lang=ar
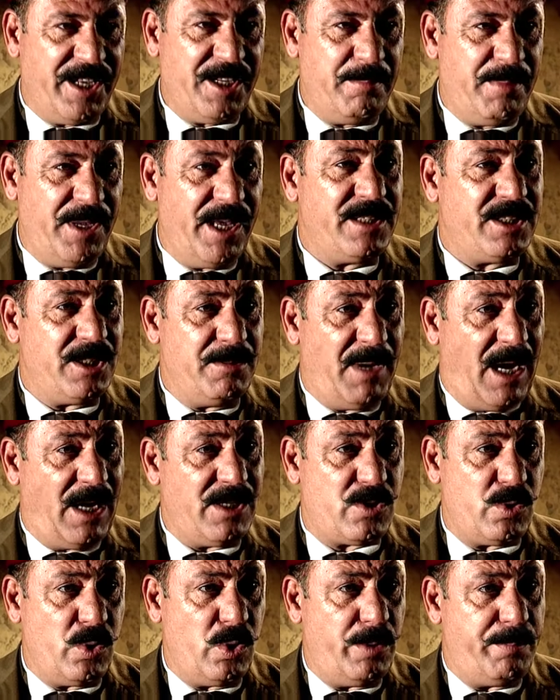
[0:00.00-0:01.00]
أنا بيتي
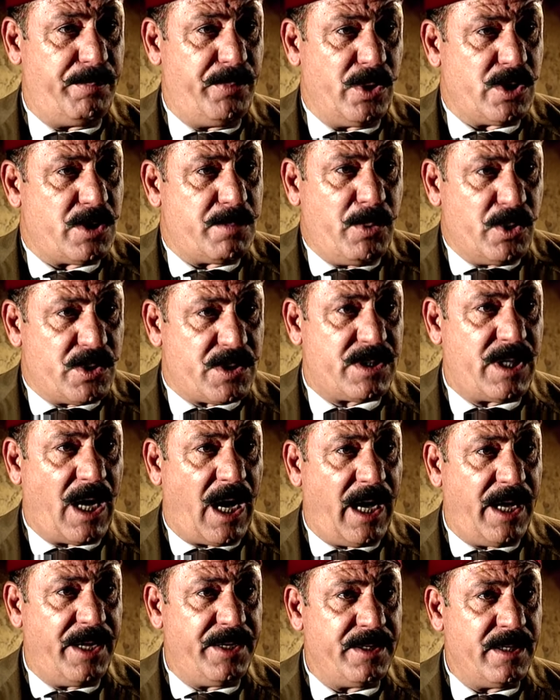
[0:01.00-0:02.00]
معزول بنص
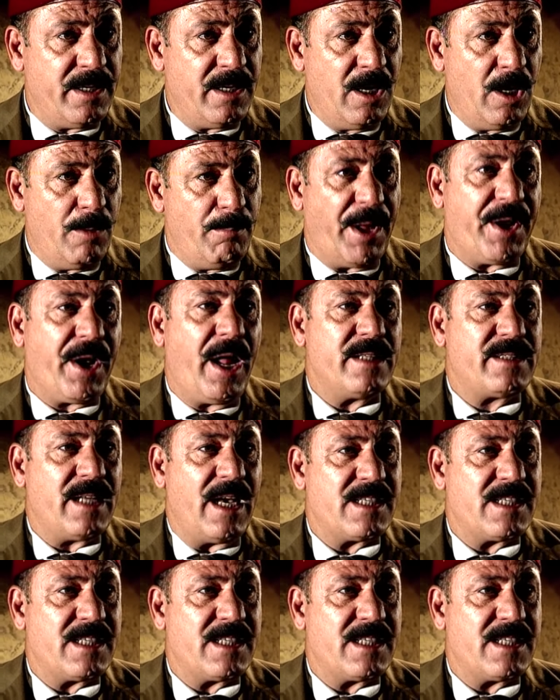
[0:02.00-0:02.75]
بستان مرات